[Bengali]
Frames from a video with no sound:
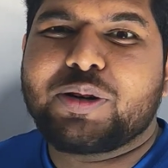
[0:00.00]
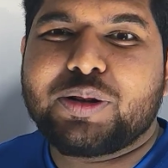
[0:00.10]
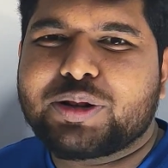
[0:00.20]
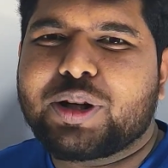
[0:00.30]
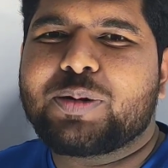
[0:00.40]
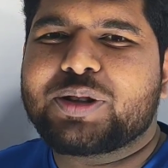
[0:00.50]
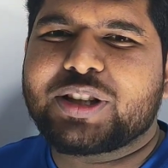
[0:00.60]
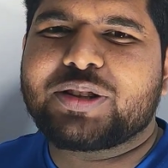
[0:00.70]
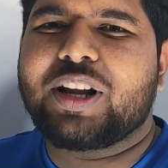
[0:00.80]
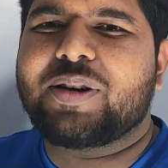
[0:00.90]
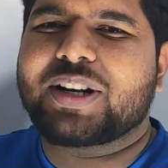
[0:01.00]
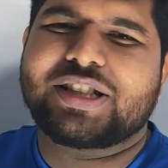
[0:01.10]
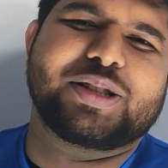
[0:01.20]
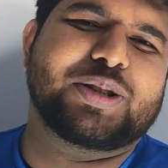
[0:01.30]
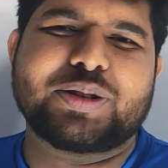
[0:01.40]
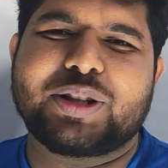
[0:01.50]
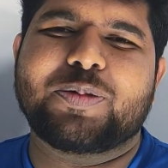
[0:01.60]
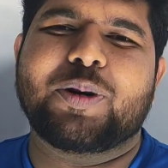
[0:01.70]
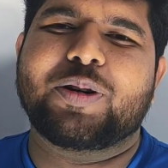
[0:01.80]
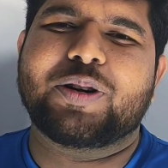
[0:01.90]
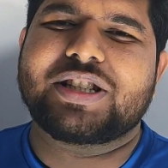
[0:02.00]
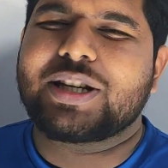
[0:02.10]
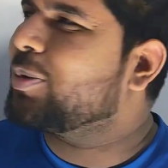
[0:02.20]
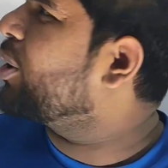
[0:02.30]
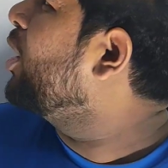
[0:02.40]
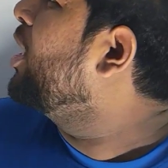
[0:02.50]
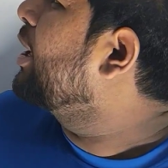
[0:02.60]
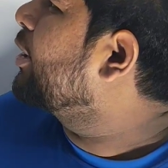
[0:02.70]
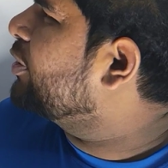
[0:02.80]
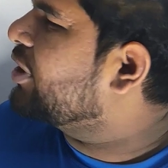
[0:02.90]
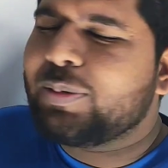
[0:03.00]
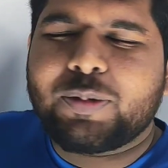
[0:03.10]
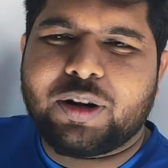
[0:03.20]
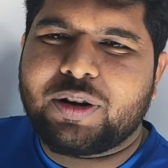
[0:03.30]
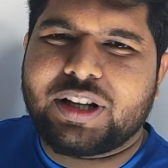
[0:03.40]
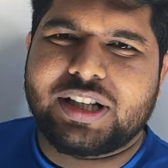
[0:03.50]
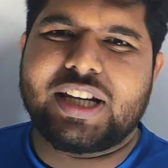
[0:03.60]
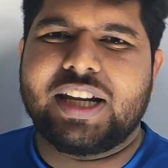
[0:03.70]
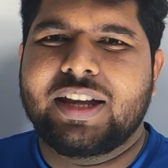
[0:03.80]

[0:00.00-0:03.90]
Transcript: ওর সমস্যাগুলো আমার কাছে যৌক্তিক মনে হয়েছে এবং কঠিন মনে হয়েছে